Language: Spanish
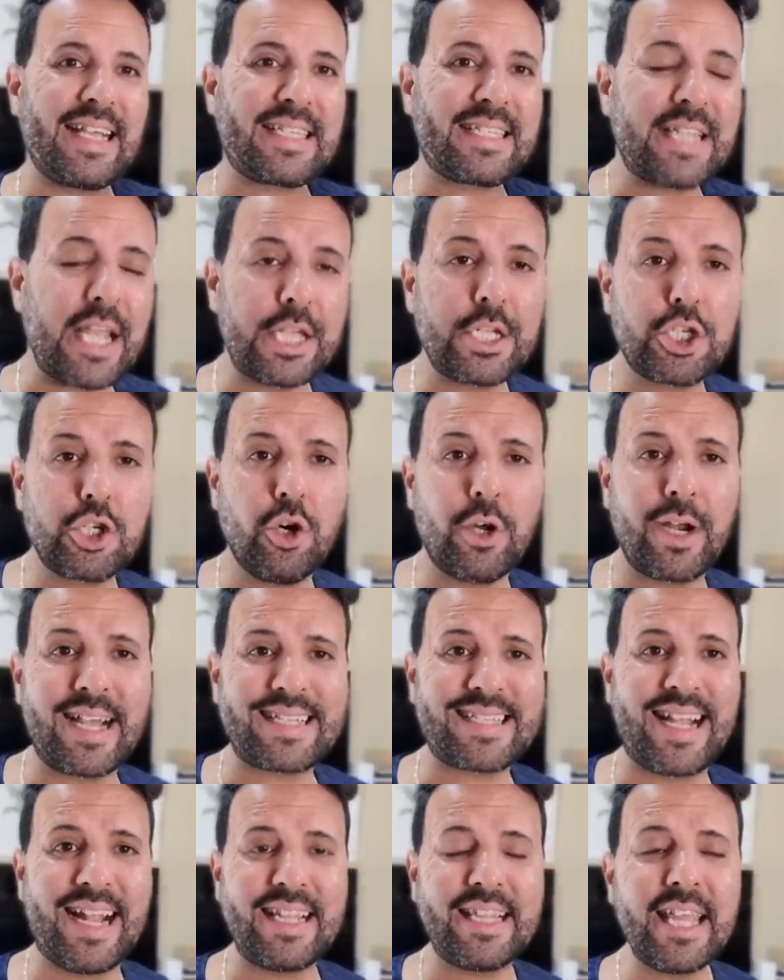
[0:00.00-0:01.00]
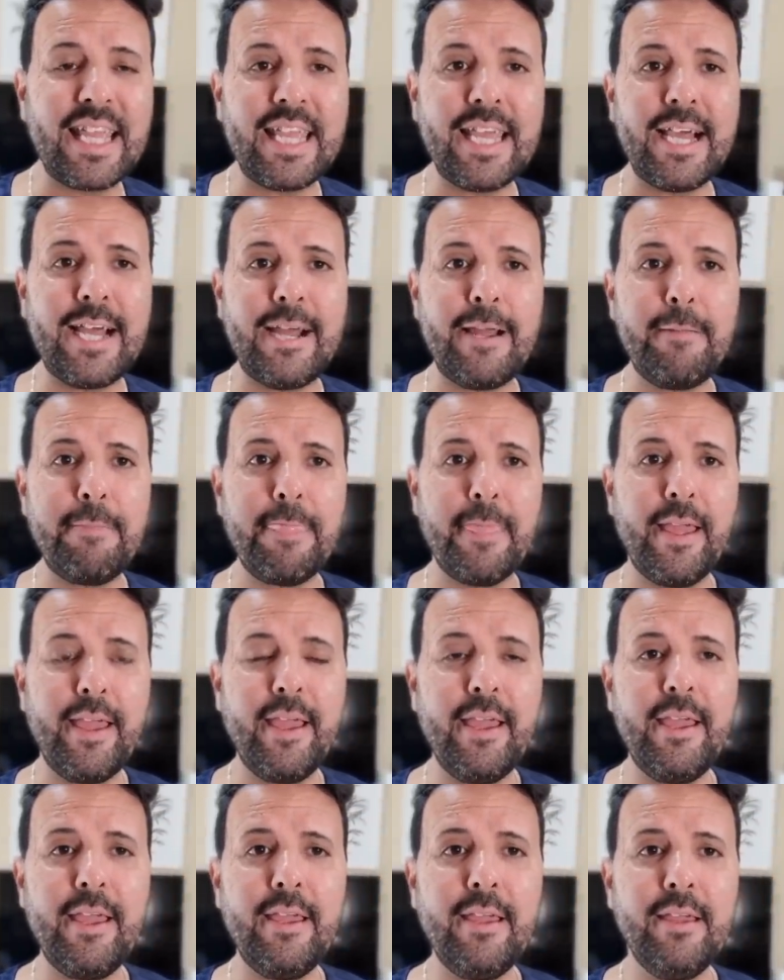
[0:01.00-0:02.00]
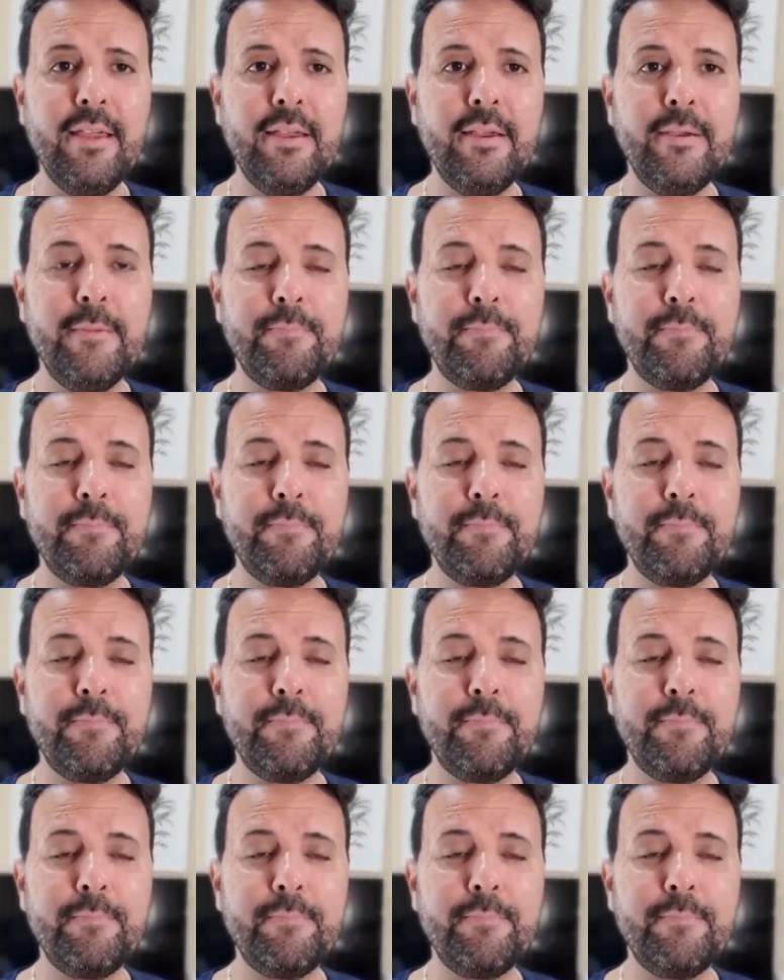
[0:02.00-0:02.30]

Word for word: seis horas al día, eh,